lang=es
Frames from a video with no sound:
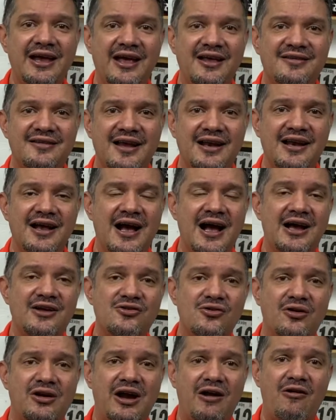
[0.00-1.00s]
es el
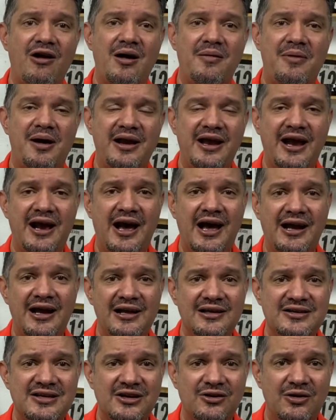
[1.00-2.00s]
gallo que va a manejar
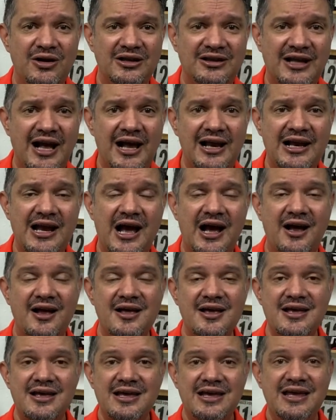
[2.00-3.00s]
el Giro de Italia?
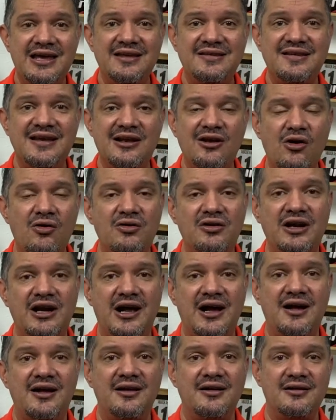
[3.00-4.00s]
Y si
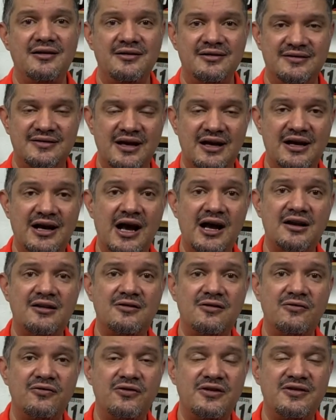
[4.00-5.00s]
logra sacar
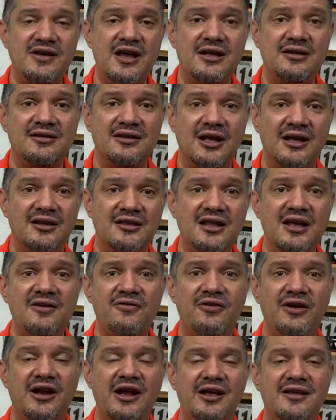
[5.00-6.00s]
suficiente
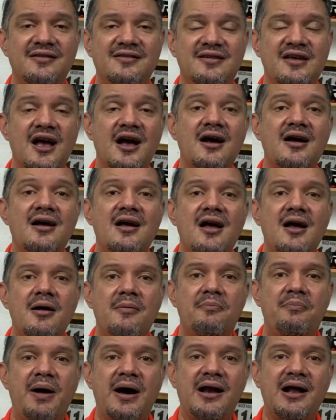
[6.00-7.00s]
diferencia
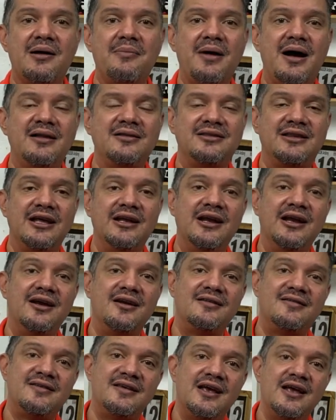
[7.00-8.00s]
para
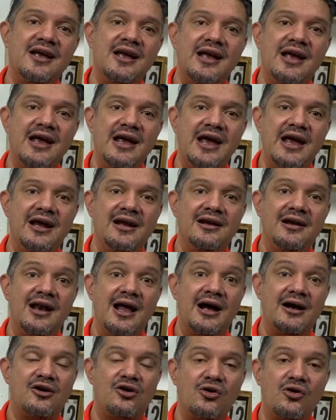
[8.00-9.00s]
mantenerse en
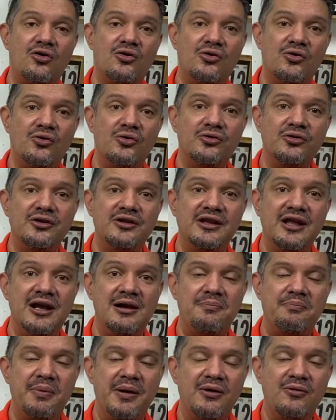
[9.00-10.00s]
la crono
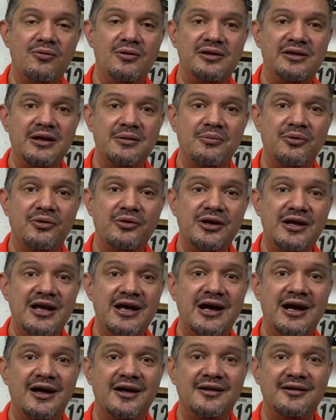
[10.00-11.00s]
del penúltimo
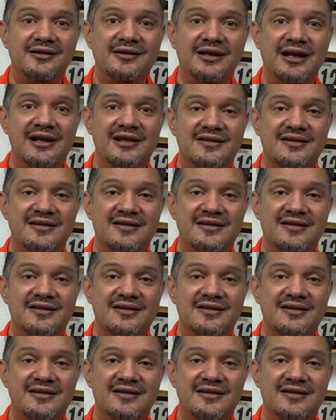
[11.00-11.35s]
día del